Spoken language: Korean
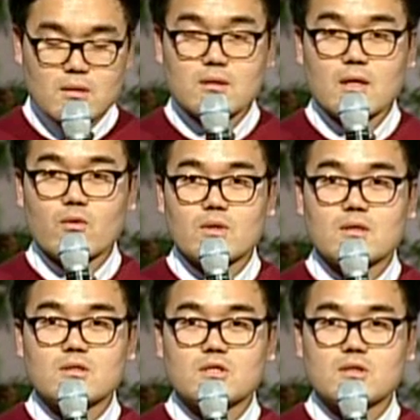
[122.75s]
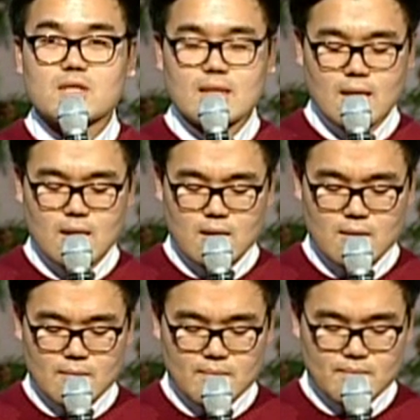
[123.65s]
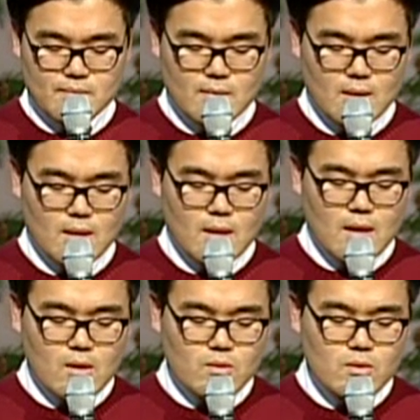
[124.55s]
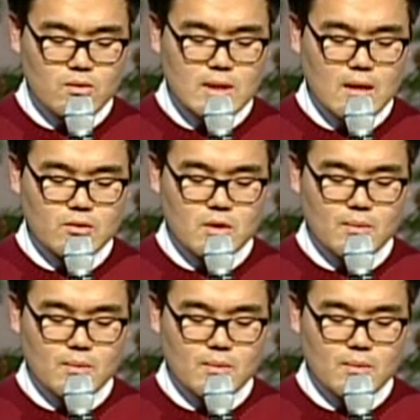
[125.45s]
드러내고 이끌으셨잖아. 운동장을